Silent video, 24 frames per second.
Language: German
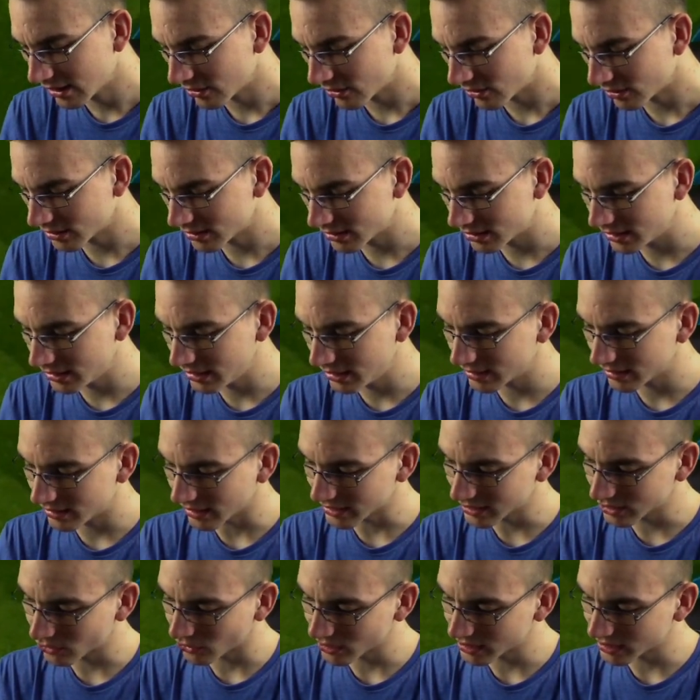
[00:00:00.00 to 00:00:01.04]
Und die,
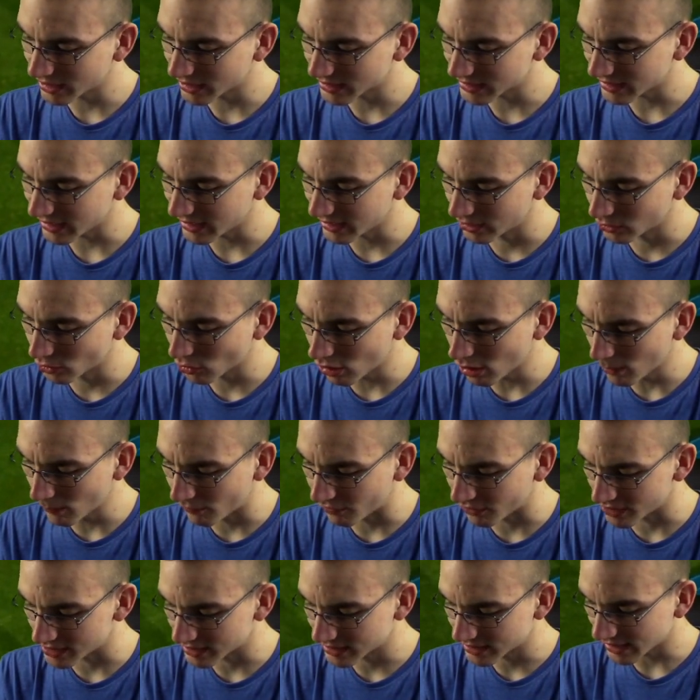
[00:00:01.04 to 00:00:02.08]
das kostet jetzt enorm
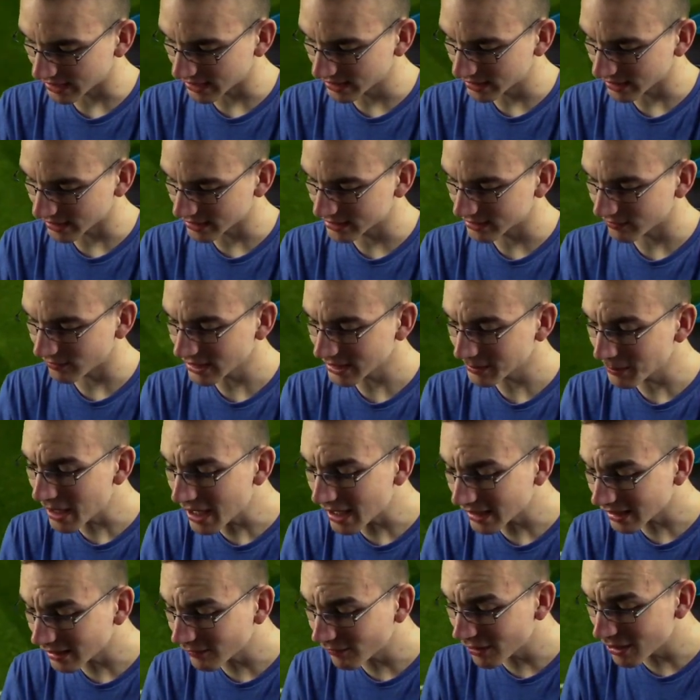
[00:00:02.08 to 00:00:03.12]
viel Zeit. Das, was
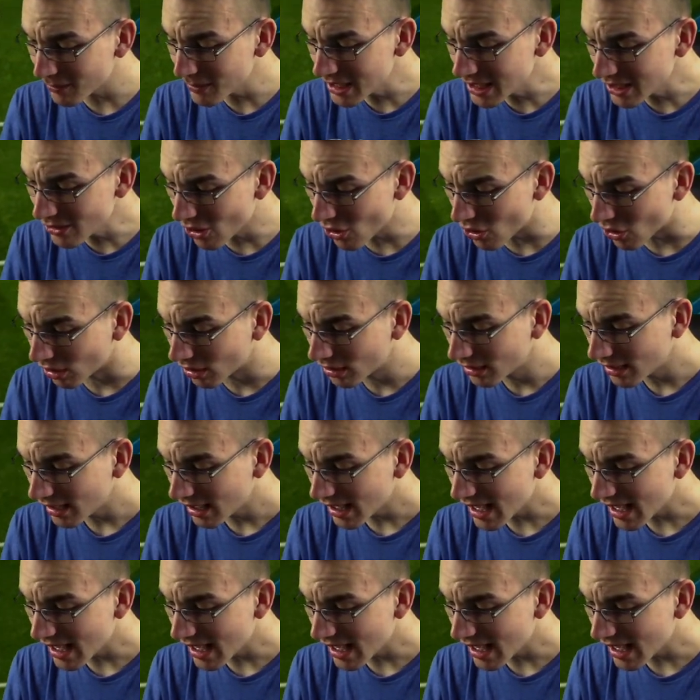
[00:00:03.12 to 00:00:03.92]
macht denn Firmino?